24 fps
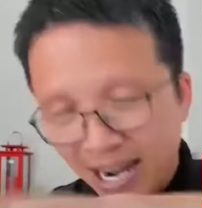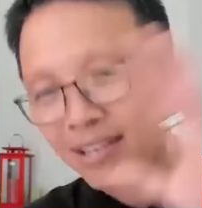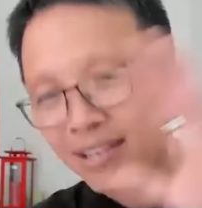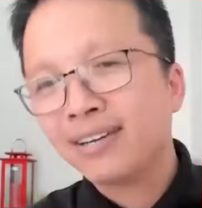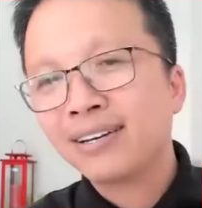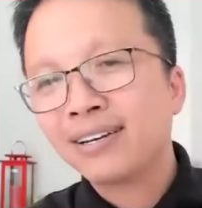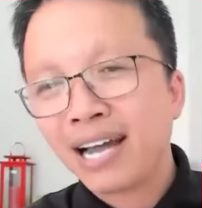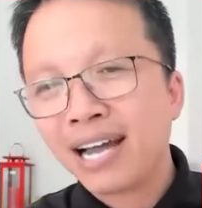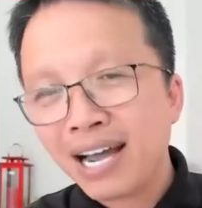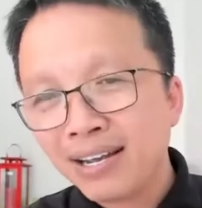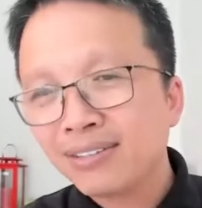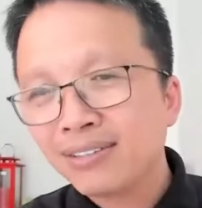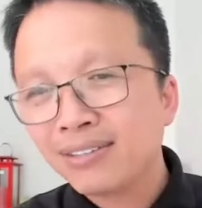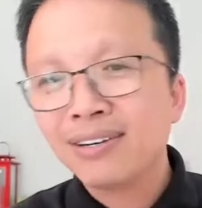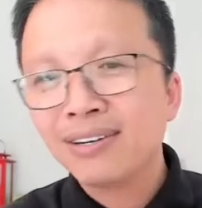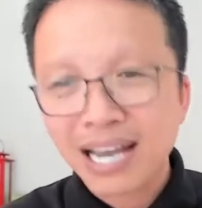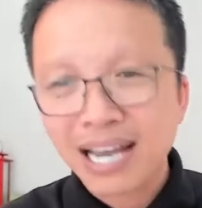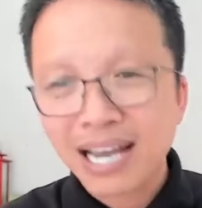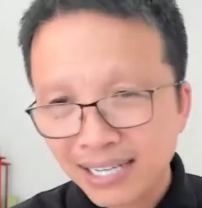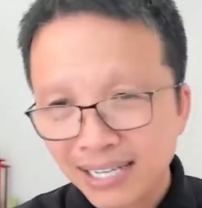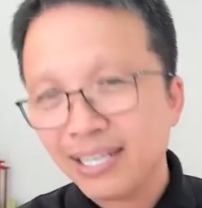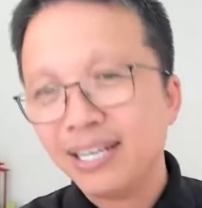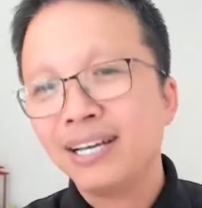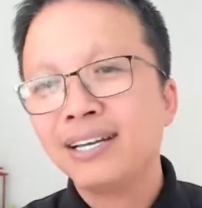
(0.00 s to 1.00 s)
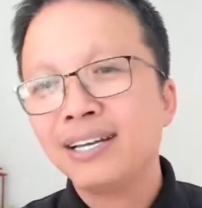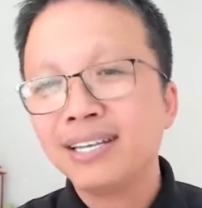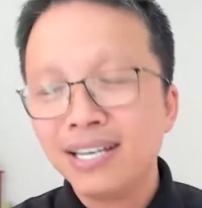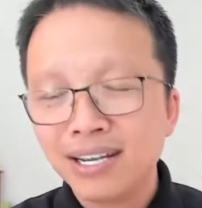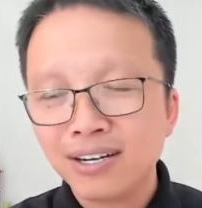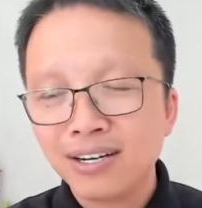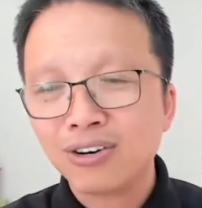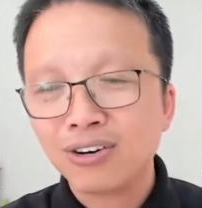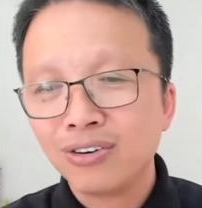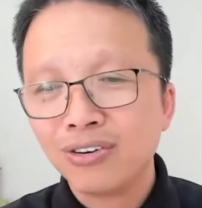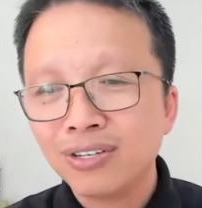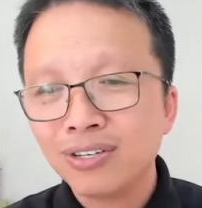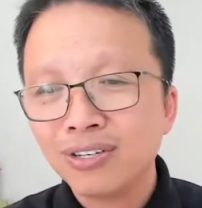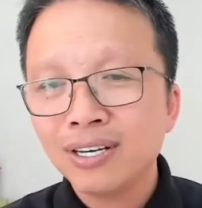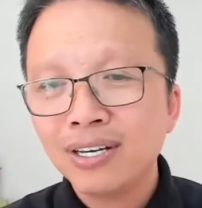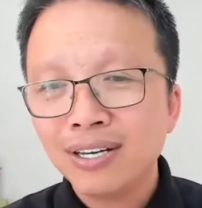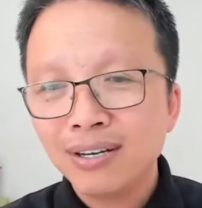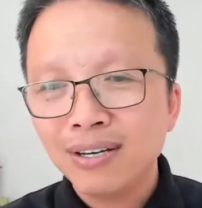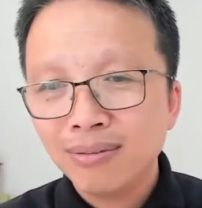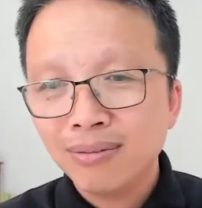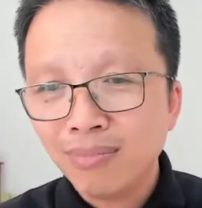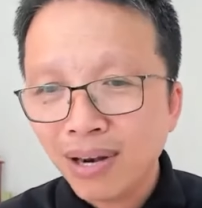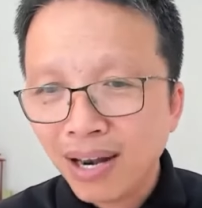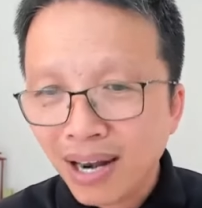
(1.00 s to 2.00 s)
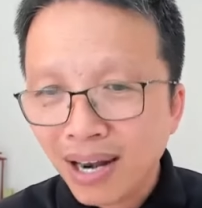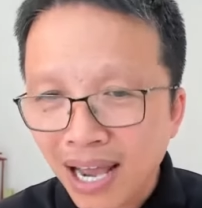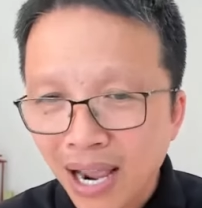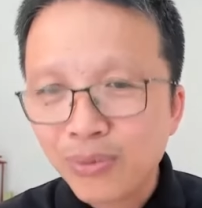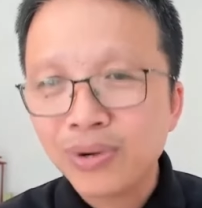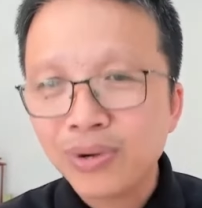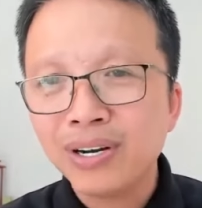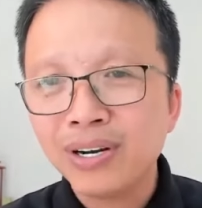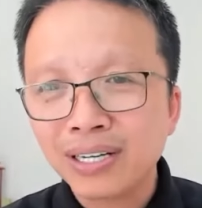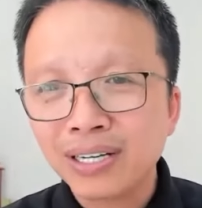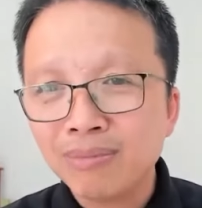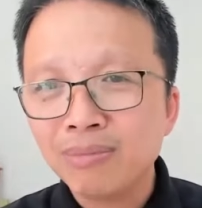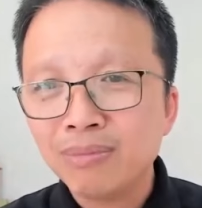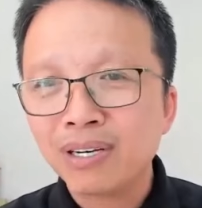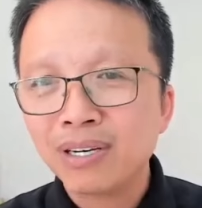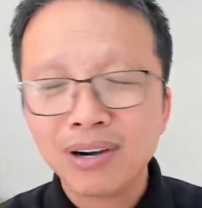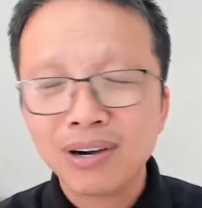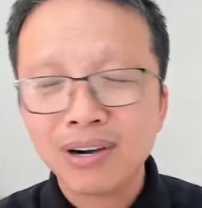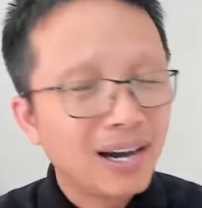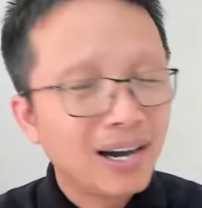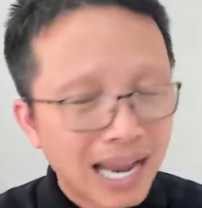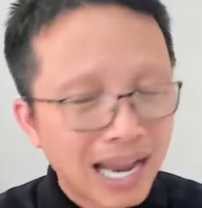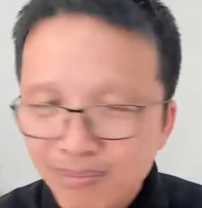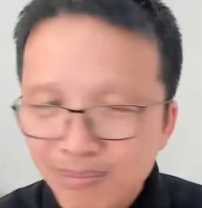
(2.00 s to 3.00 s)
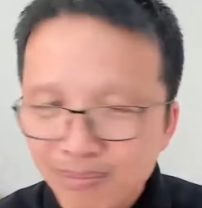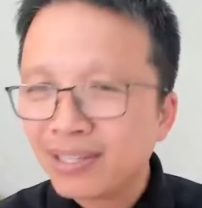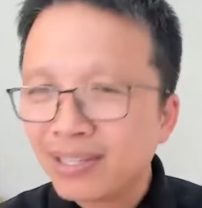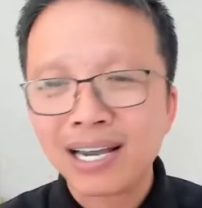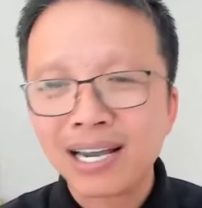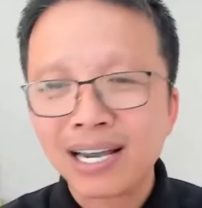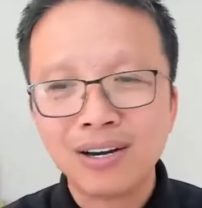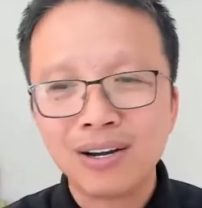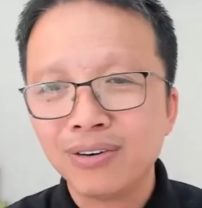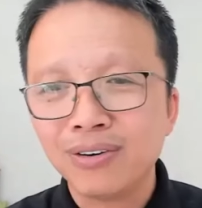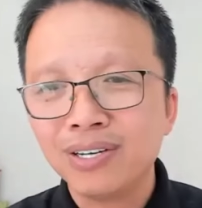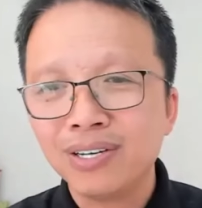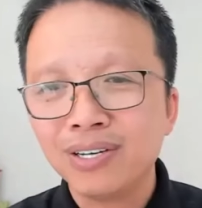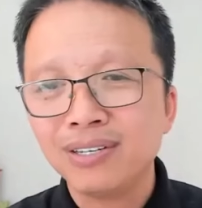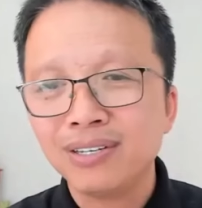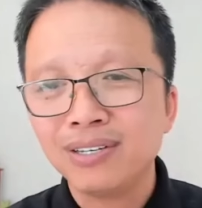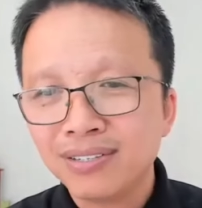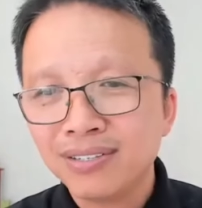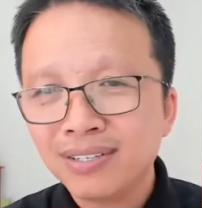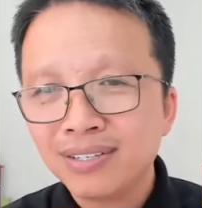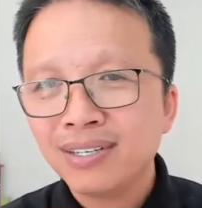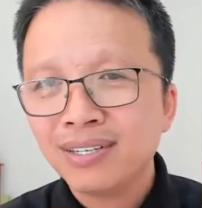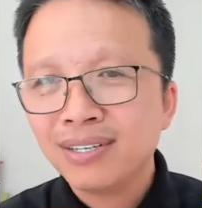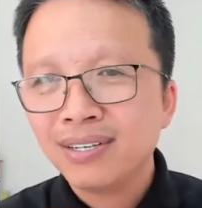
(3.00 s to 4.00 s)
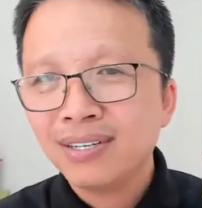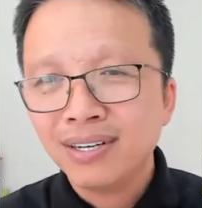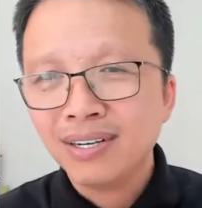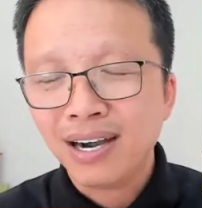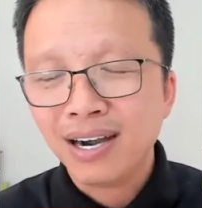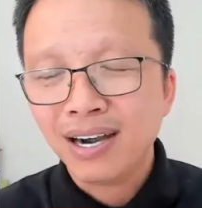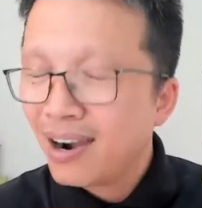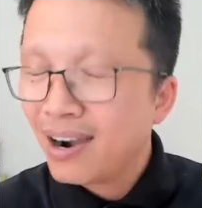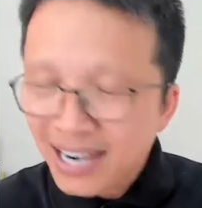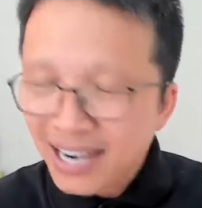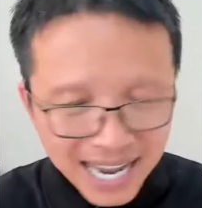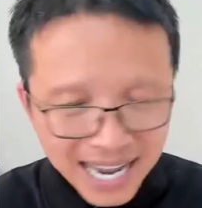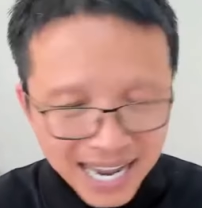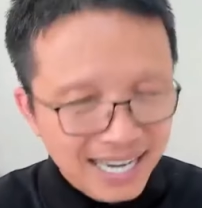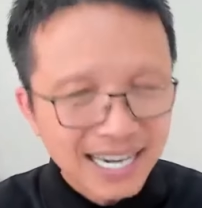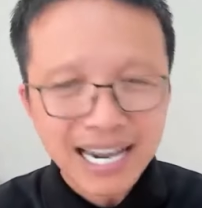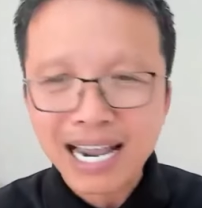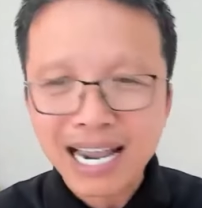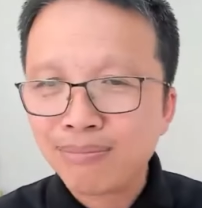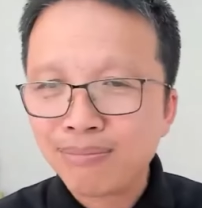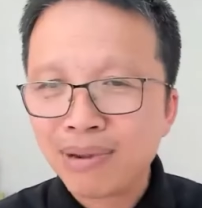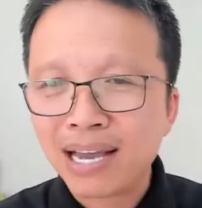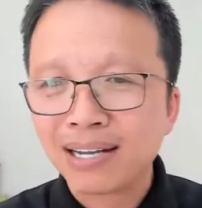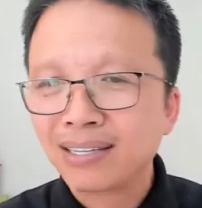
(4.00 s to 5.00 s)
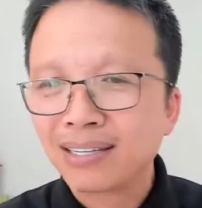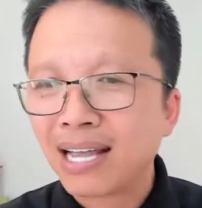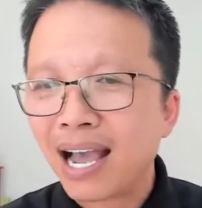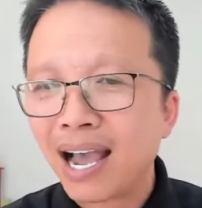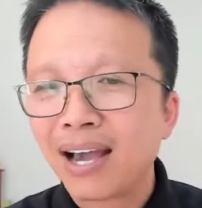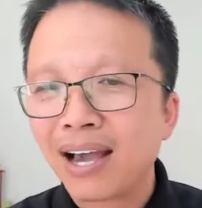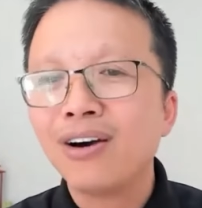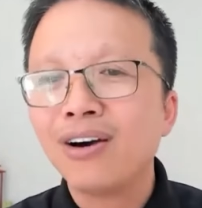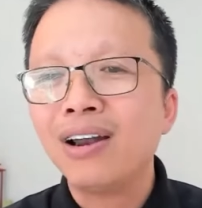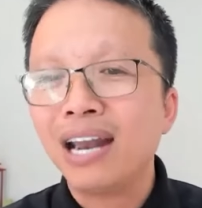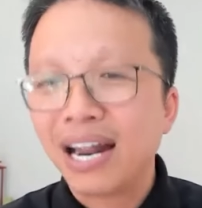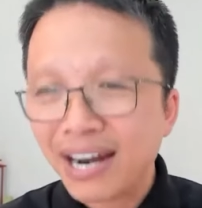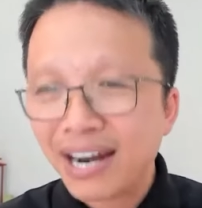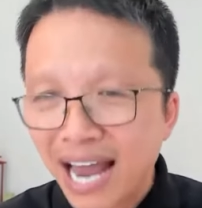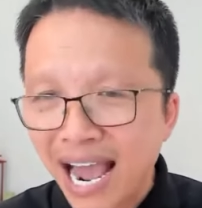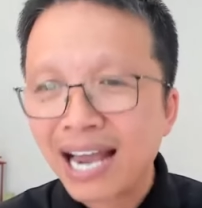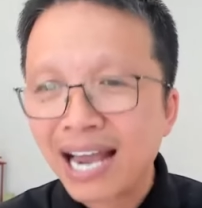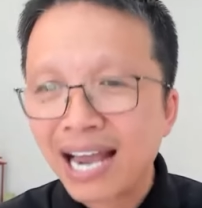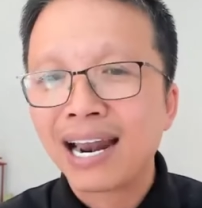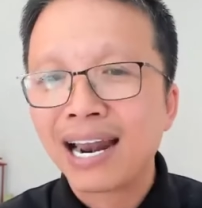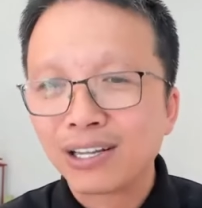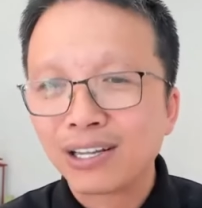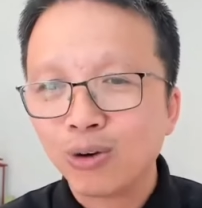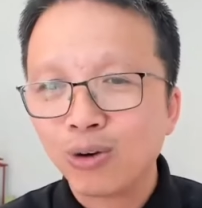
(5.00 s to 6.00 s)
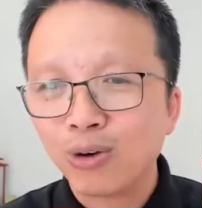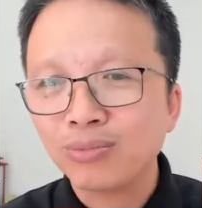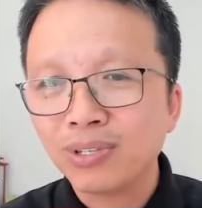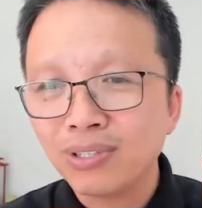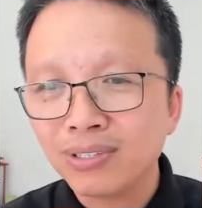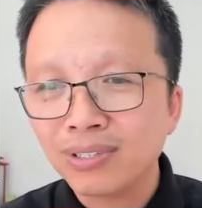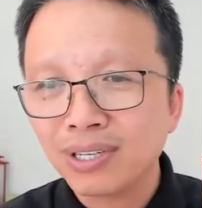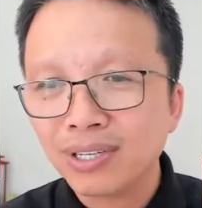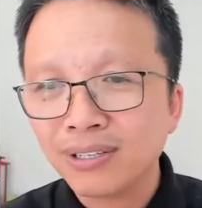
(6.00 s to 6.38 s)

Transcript: cái tương lai thì hiển nhiên rồi, mình lại quyết định cái mình có. Em nên thay đổi đi. Ở ngay cái em đang tả đó là đang là tổn thương đó.